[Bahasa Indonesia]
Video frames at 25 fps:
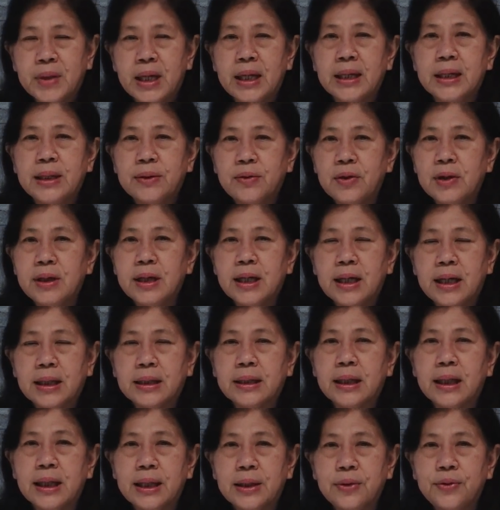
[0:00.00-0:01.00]
Dan itu yang
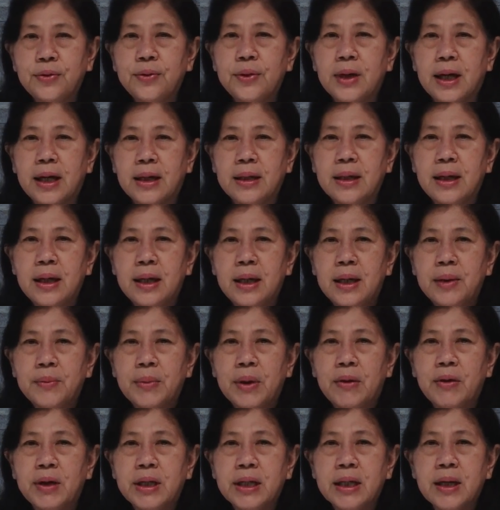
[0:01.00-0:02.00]
dikatakan Tuhan,
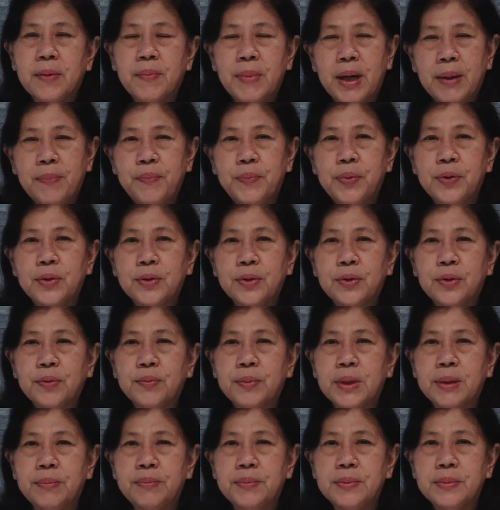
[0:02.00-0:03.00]
bahwa dia mampu
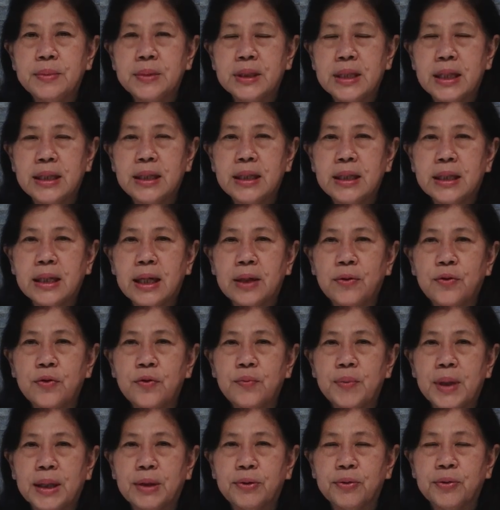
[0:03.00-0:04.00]
untuk menjadikan
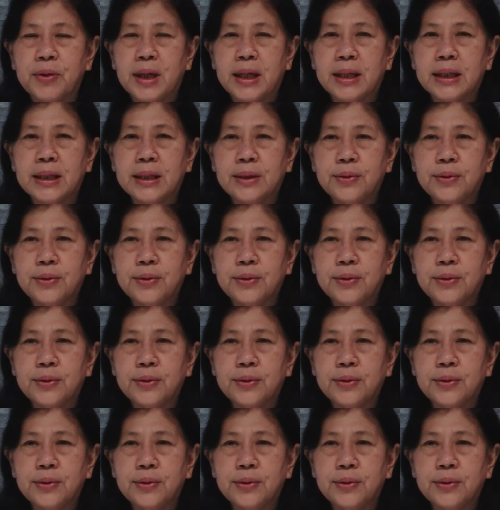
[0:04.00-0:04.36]
umat Tuhan